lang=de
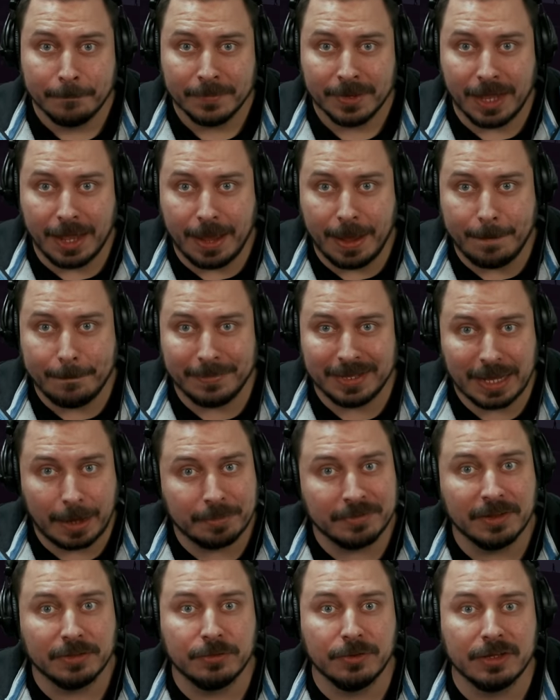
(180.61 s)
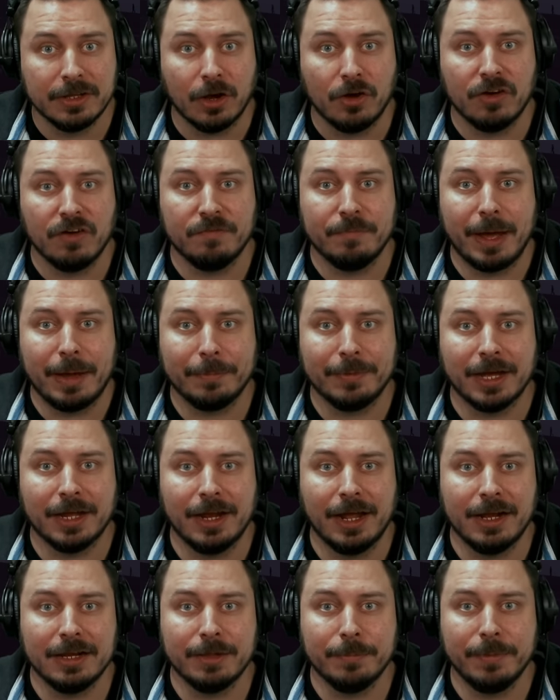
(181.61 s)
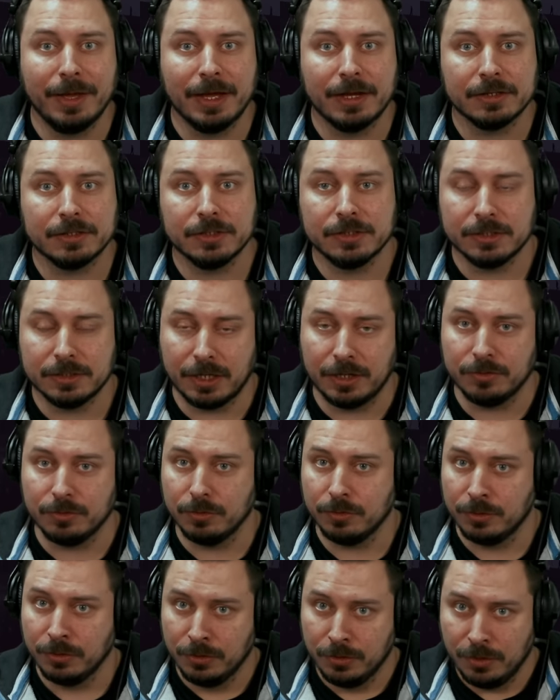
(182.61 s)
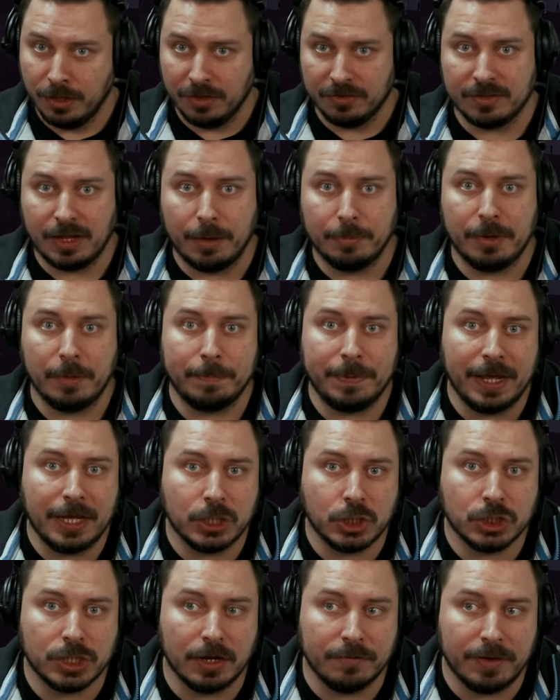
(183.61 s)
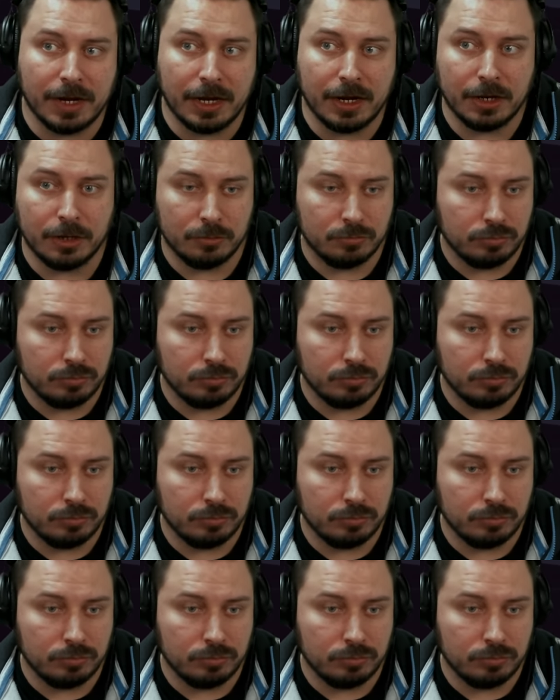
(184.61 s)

Ähm, ich habe es natürlich auch auf meinem Kanal gemerkt, ne? also es kam der Patch, da war